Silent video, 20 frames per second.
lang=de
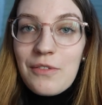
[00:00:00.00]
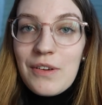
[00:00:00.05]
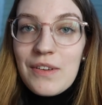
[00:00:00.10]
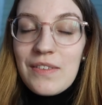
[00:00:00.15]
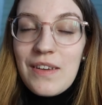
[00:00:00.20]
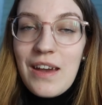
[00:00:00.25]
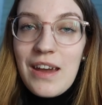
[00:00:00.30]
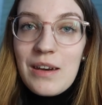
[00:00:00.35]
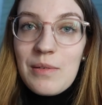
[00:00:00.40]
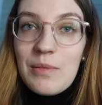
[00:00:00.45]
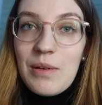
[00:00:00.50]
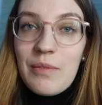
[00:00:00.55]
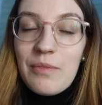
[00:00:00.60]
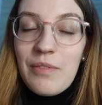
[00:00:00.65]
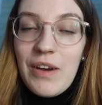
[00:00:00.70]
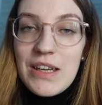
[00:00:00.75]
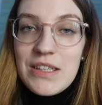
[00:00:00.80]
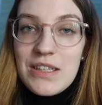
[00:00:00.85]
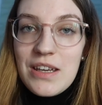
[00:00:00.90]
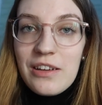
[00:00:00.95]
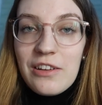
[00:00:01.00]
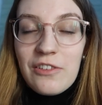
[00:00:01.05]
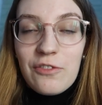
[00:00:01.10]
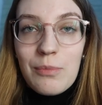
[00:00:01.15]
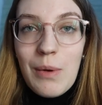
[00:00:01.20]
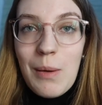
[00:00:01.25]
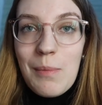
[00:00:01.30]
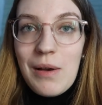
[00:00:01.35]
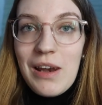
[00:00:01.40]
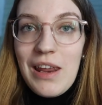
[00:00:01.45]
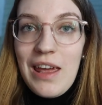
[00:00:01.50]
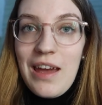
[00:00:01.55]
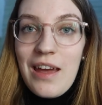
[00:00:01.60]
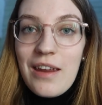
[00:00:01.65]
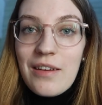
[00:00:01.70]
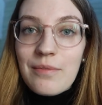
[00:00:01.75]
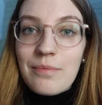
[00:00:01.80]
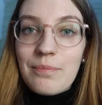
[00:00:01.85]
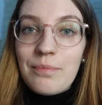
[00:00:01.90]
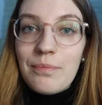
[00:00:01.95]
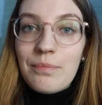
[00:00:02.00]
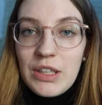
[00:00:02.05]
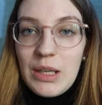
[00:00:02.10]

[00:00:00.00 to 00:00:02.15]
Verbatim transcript: was einem dann weiterhilft beim beim Lernen.